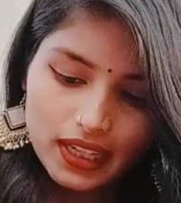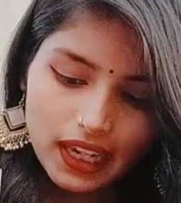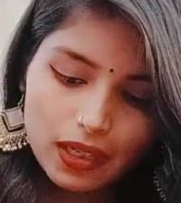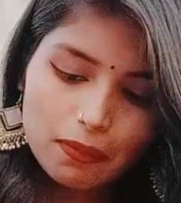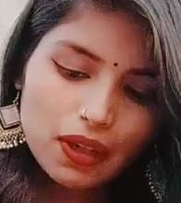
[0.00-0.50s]

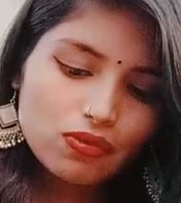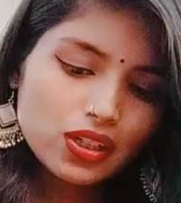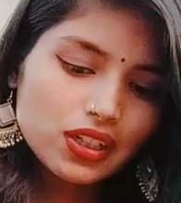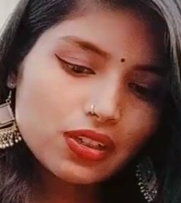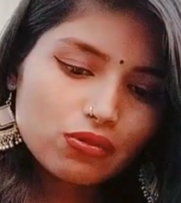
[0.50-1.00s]
এই
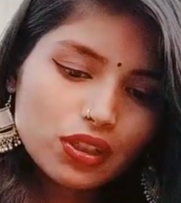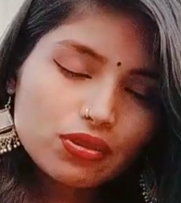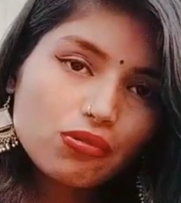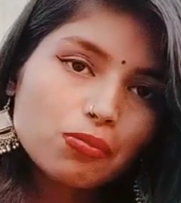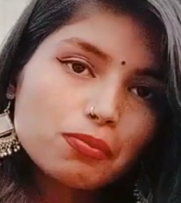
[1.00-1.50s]
বেলুনের ইয়েগুলো
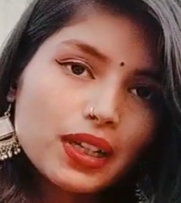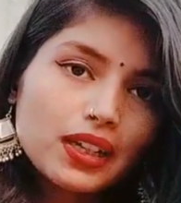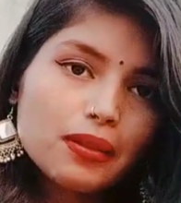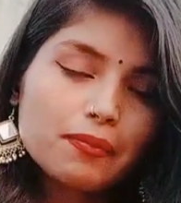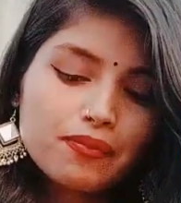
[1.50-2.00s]
একটু মানে
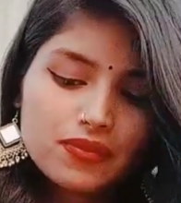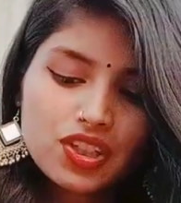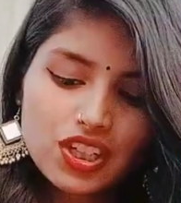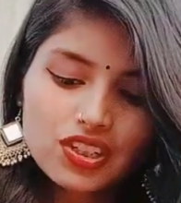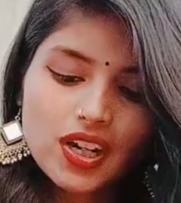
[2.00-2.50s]

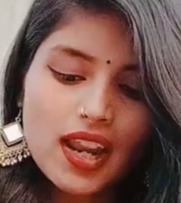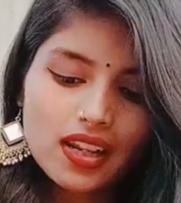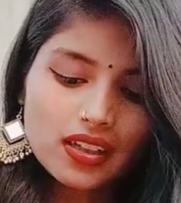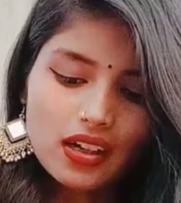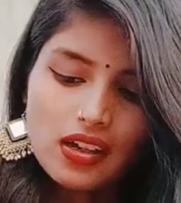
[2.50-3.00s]
জিনিসটা
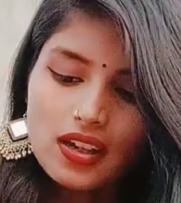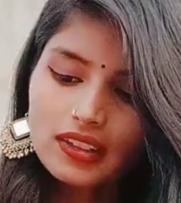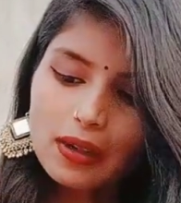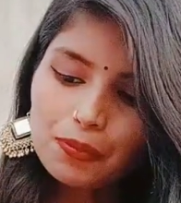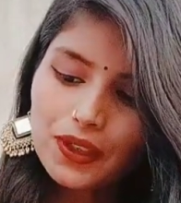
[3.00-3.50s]
আলাদা
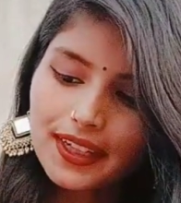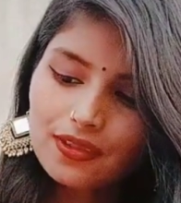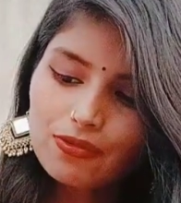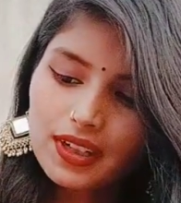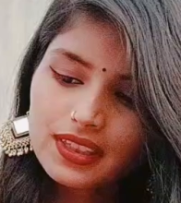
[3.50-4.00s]
তারপরে
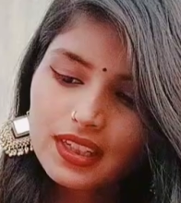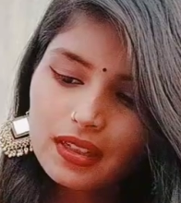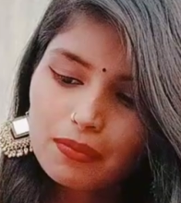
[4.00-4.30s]
একটু আছে